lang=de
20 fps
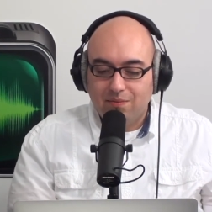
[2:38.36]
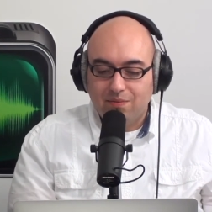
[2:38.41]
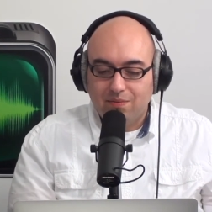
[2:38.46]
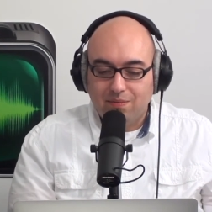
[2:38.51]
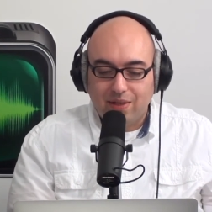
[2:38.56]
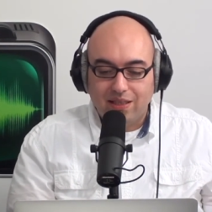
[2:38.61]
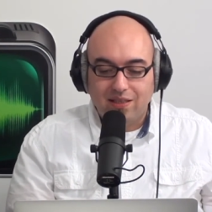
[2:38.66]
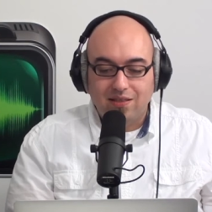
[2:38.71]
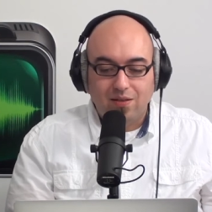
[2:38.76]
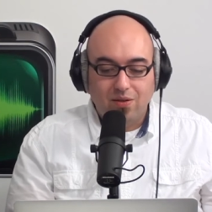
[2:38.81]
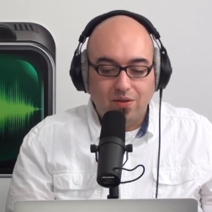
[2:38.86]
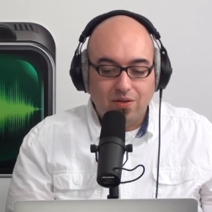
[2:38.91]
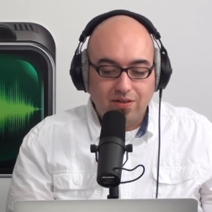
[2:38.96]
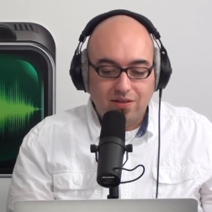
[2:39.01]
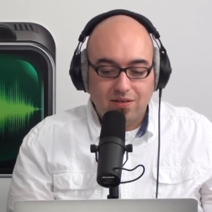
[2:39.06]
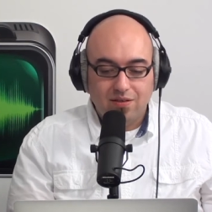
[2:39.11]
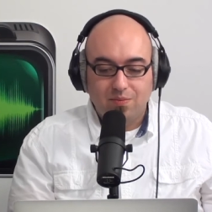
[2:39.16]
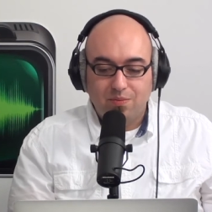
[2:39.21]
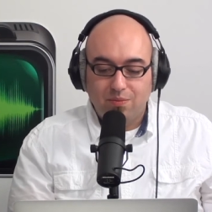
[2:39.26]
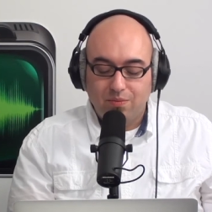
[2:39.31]
manche
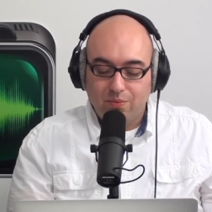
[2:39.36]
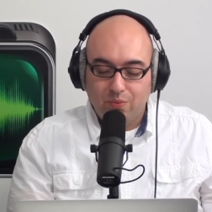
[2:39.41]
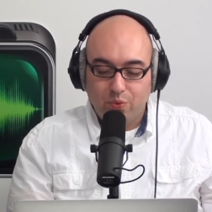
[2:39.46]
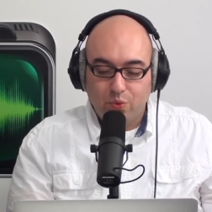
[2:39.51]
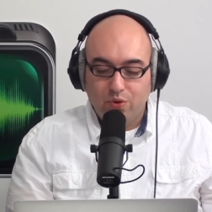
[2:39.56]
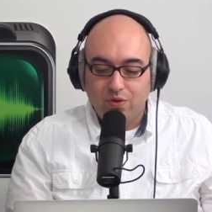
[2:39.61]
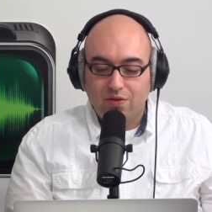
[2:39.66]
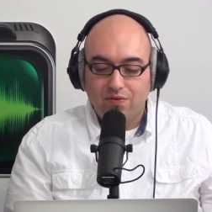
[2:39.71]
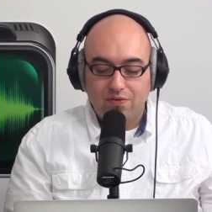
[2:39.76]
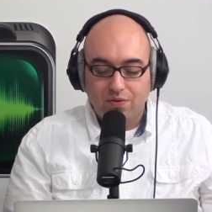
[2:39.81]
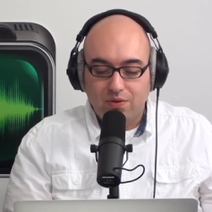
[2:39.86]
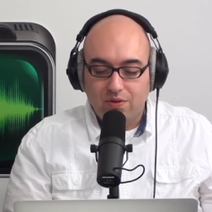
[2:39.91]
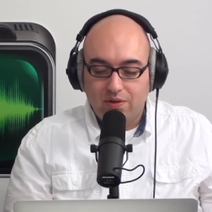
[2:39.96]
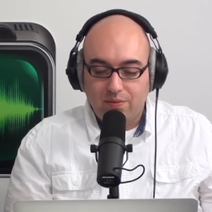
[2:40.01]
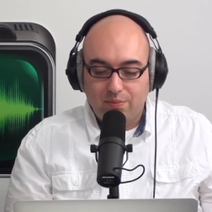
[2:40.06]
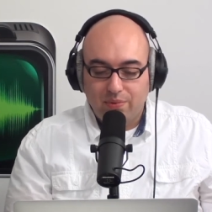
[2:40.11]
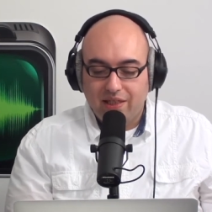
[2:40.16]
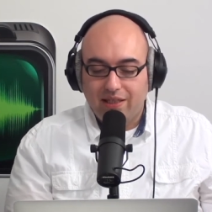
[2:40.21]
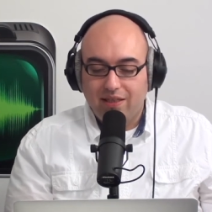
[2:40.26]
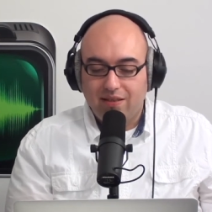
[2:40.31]
Leute mögen wohl
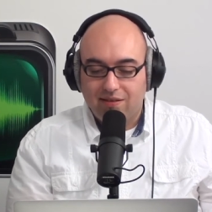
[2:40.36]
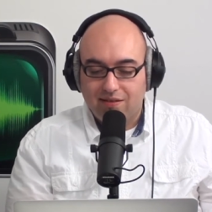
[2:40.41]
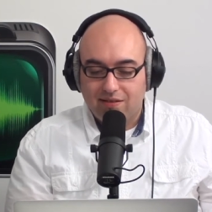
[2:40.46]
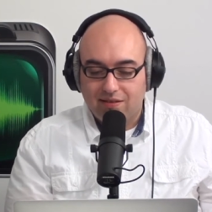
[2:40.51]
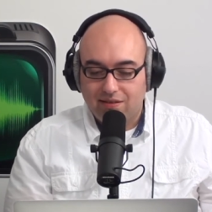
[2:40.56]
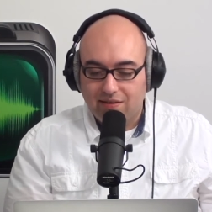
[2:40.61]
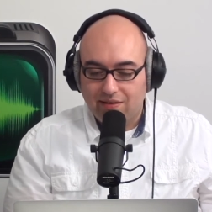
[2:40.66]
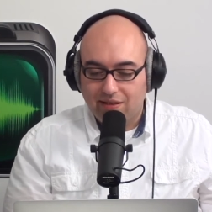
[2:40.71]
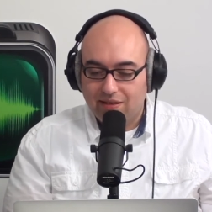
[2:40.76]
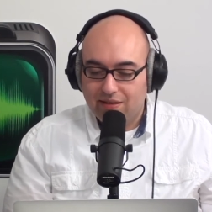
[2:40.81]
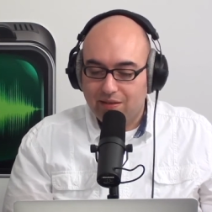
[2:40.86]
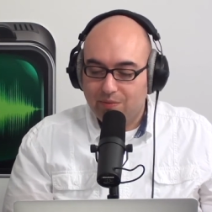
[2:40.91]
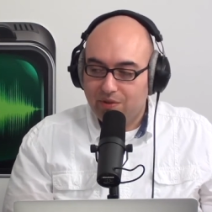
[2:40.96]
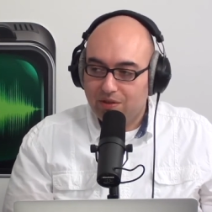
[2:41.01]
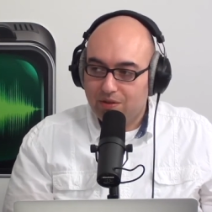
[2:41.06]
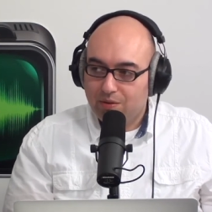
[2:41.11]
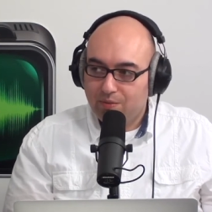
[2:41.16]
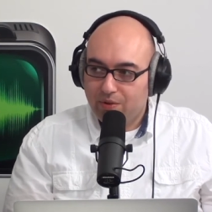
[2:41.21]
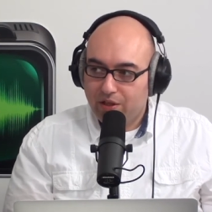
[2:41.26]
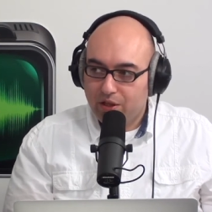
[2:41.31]
Playlisten. Er ist mir
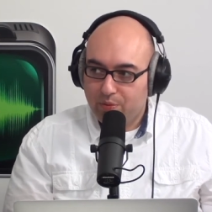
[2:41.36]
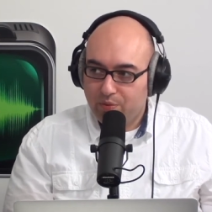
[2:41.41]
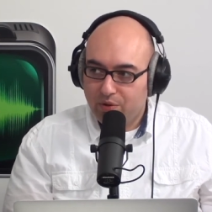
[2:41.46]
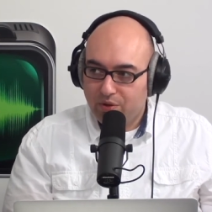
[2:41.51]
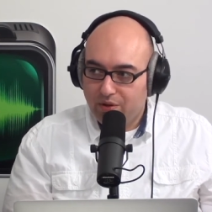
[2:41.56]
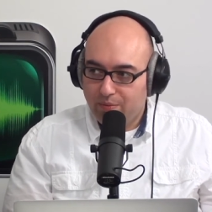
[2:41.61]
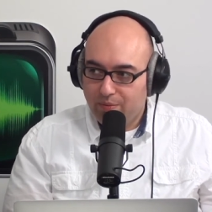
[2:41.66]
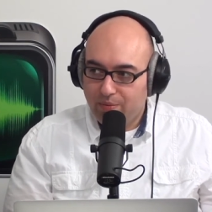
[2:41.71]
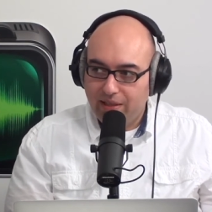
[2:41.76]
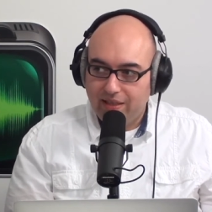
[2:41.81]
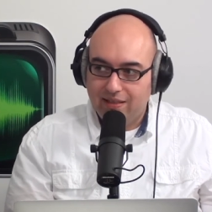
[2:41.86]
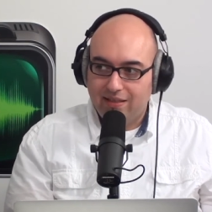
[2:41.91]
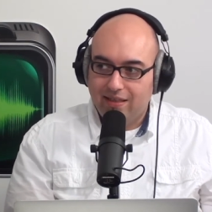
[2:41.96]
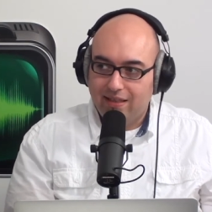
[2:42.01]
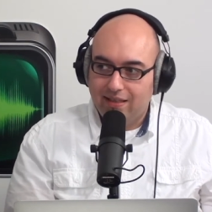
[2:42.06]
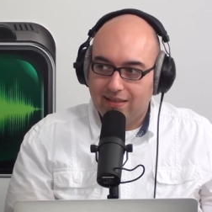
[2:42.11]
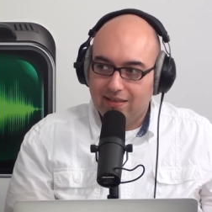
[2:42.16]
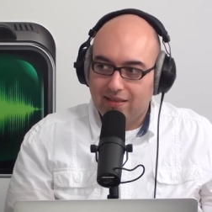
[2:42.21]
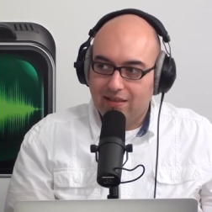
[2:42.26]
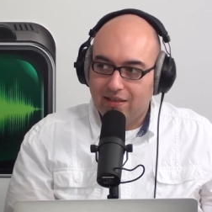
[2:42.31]
zum Beispiel komplett
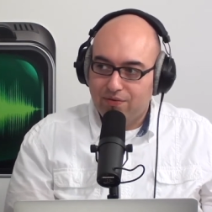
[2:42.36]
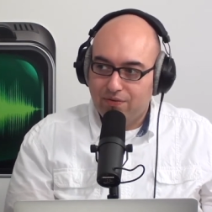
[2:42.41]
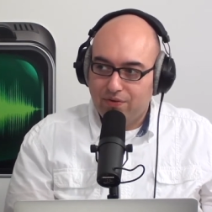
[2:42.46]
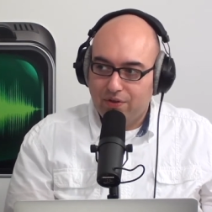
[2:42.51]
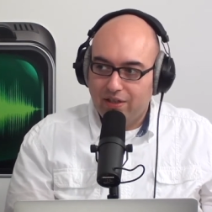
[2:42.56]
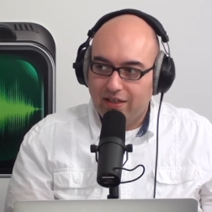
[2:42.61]
gänzlich voll